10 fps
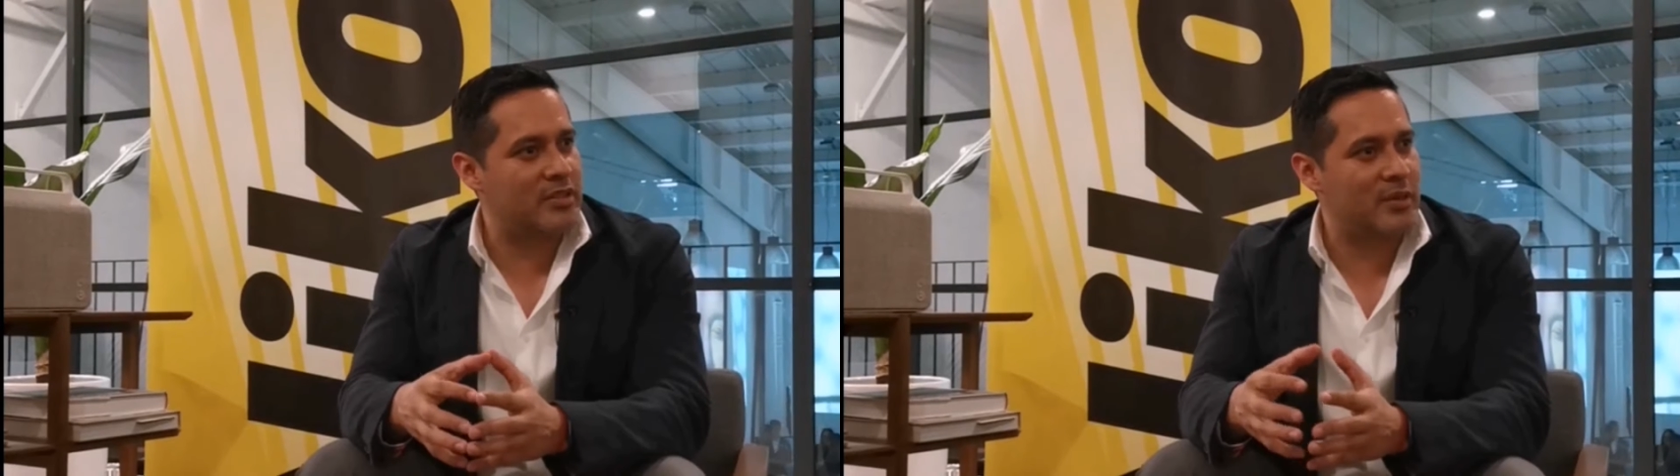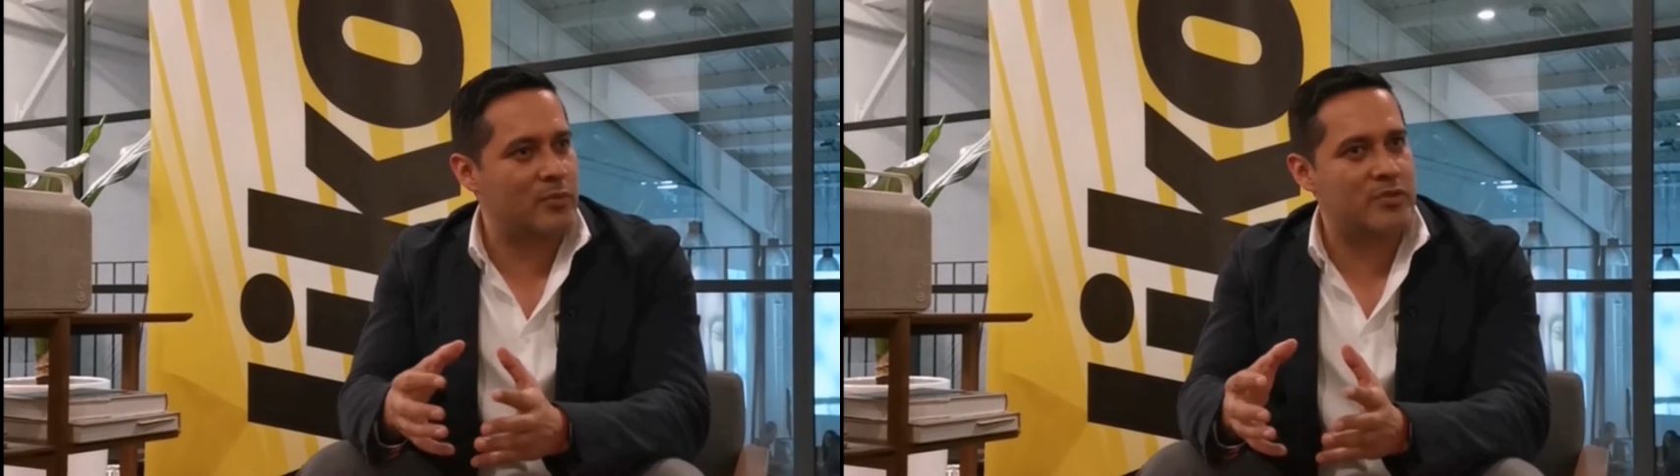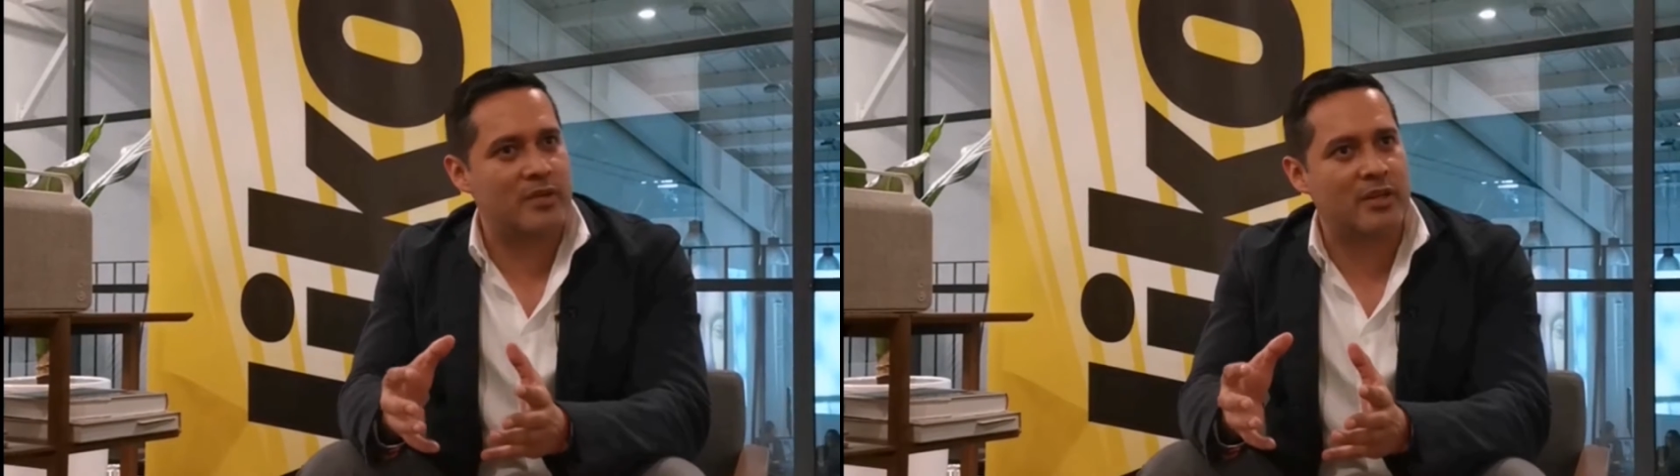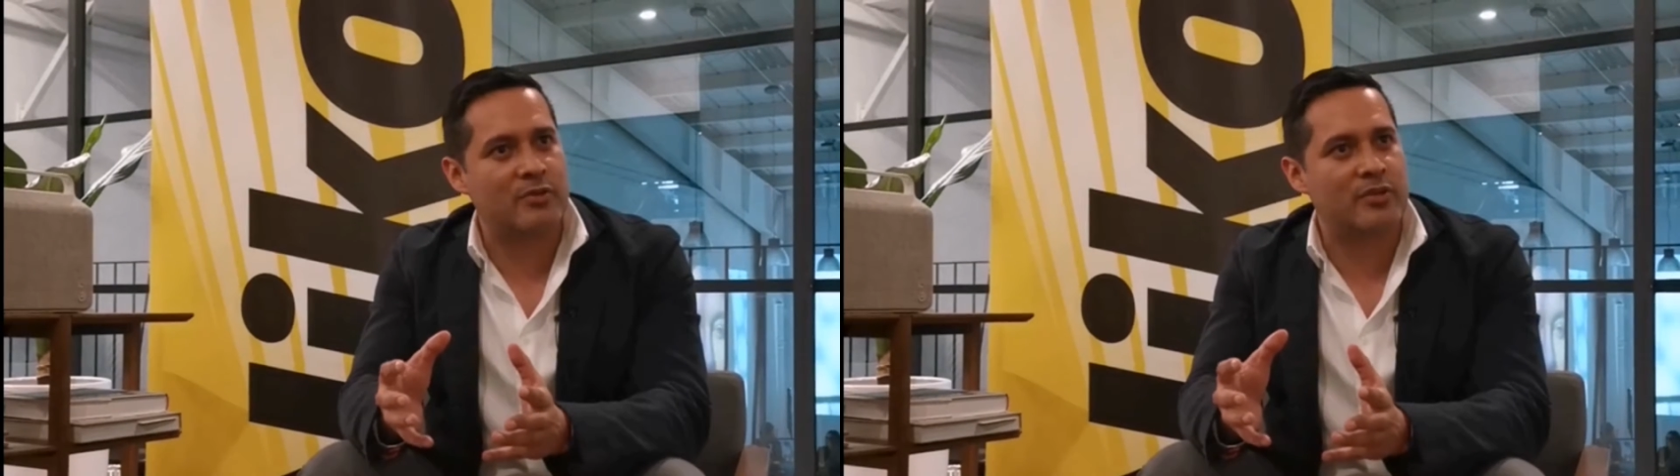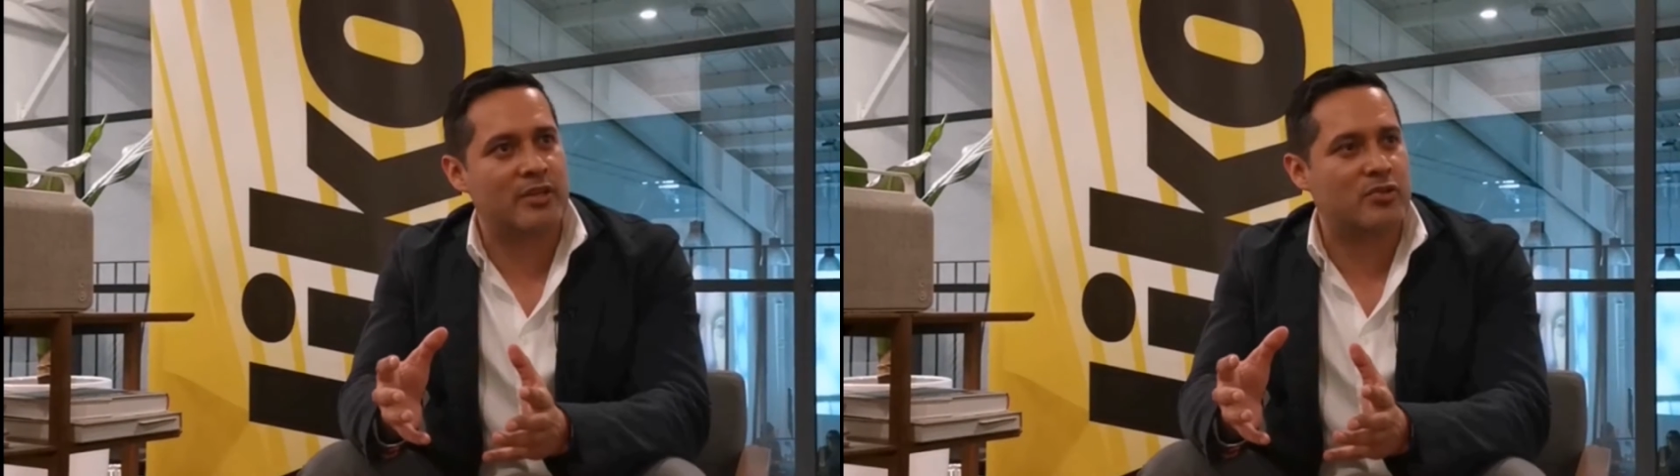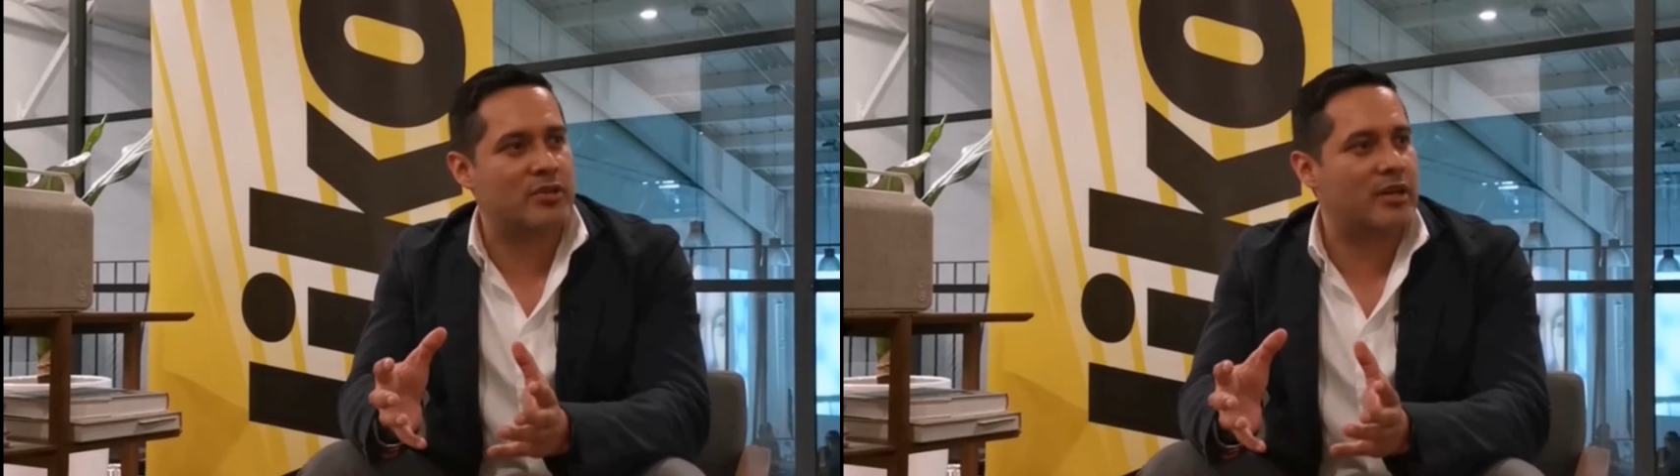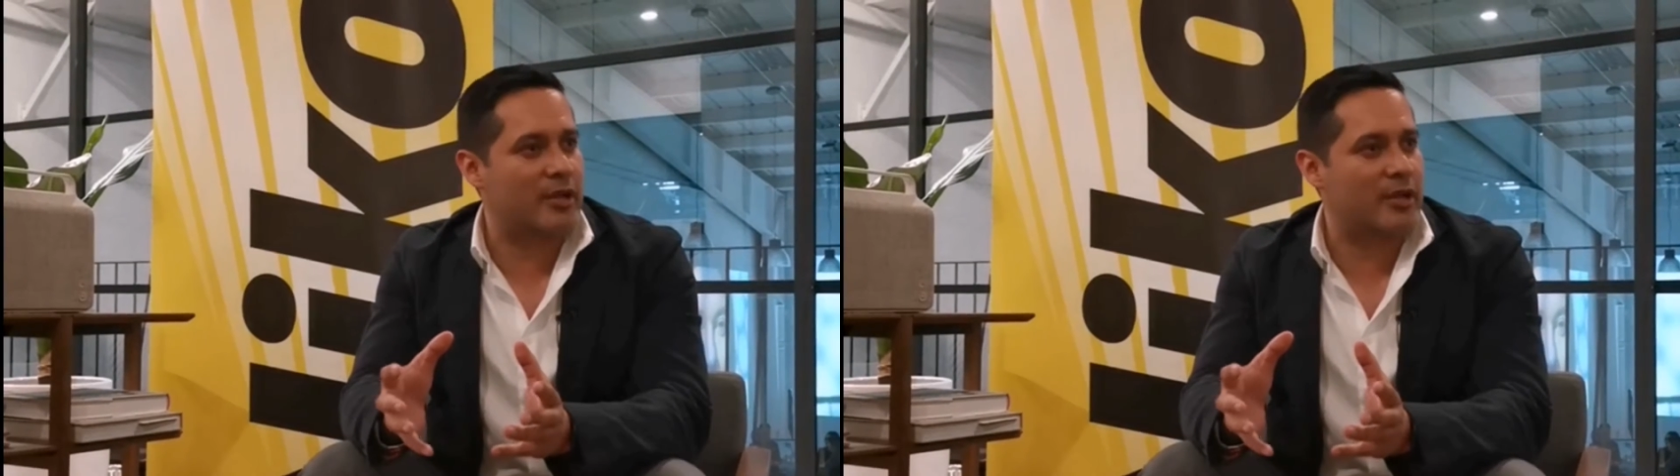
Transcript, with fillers: estamos hablando de que son